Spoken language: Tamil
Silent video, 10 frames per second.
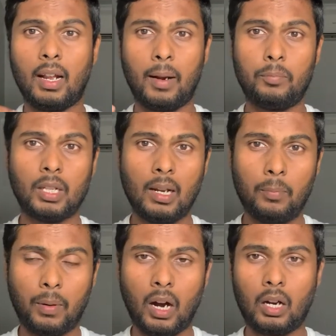ரெப்டைல்
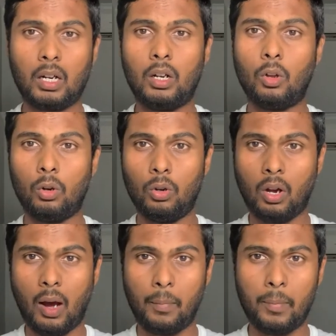பார்க்ன்ற ஒரு
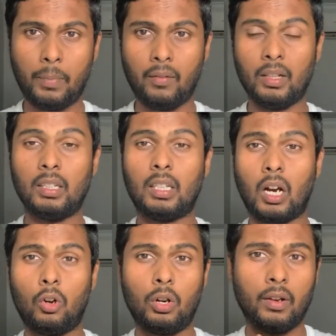அமைப்பை வந்து
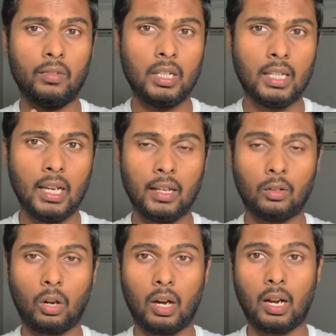தங்களுடைய வீட்டிலேயே
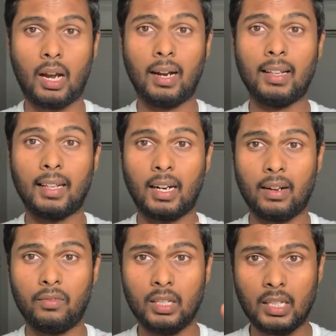தொடங்குறாங்க தங்களோட
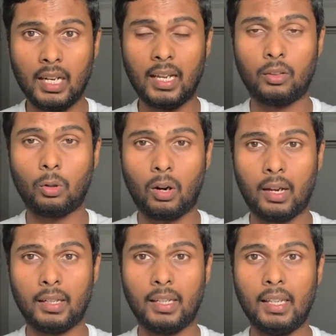வீட்டிலேயே
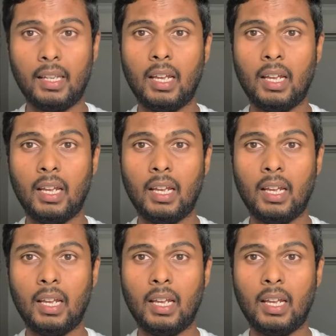தொடங்கி